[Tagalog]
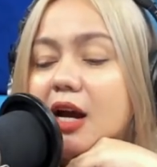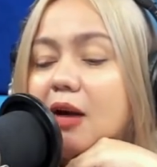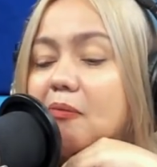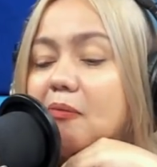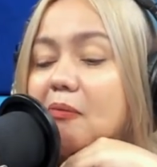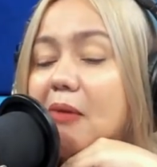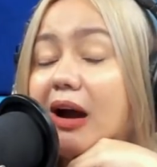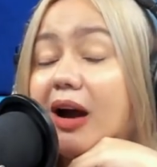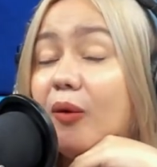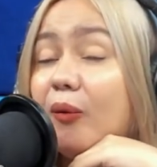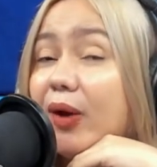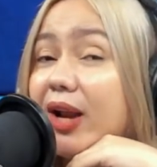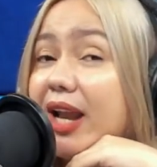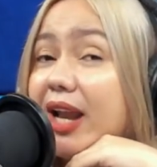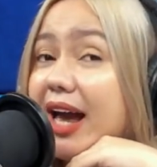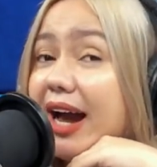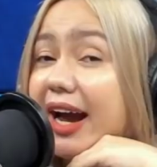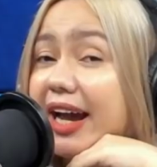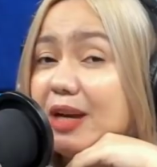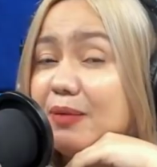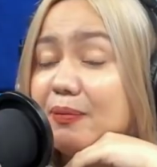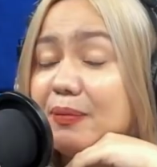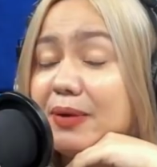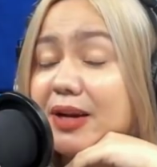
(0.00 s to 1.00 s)
Baka wala
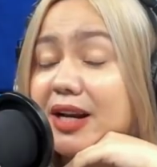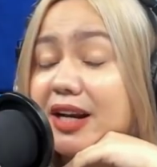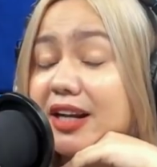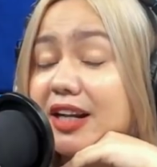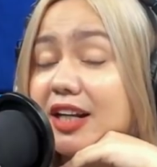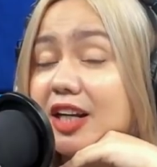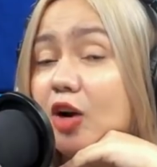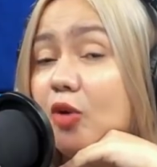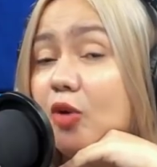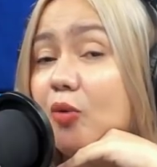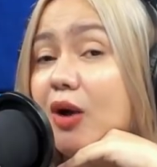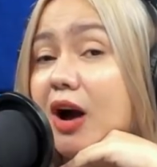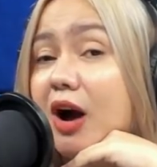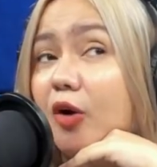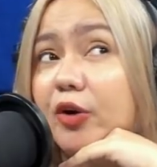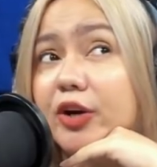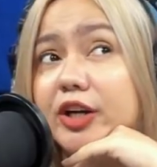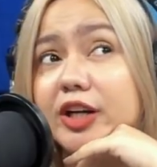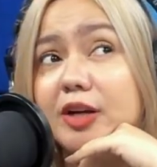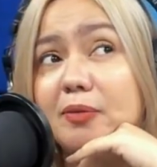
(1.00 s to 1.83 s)
ka na palang nagawa or